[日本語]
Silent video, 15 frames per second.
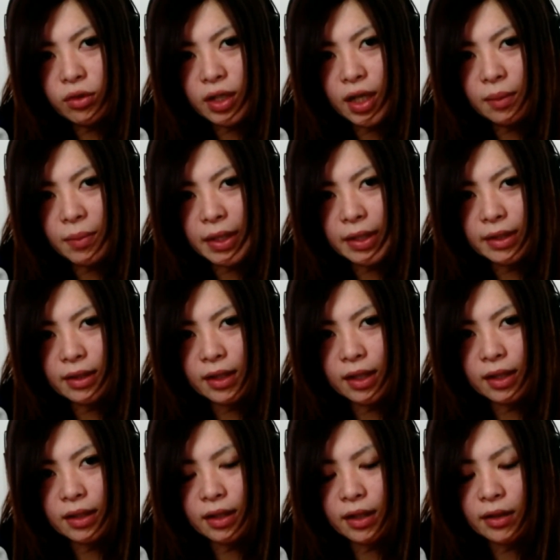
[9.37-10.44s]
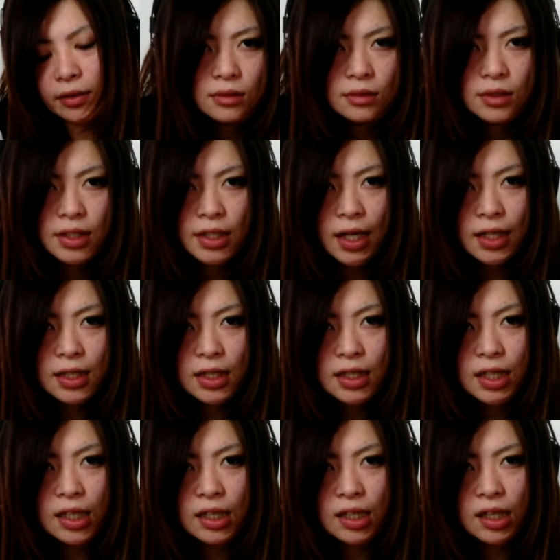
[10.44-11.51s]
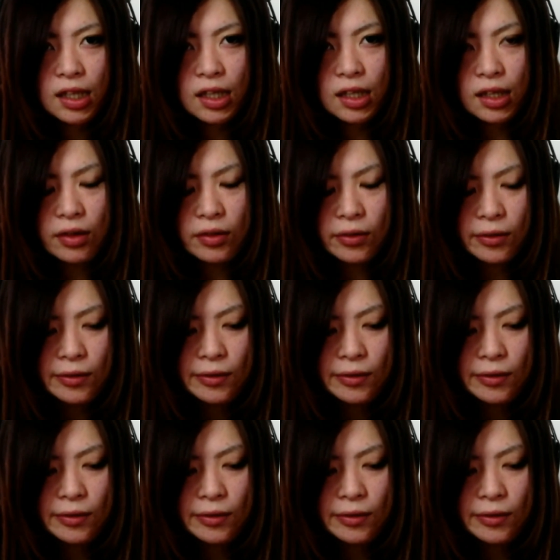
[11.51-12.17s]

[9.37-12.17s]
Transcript: 心の病ってなんだ病んでね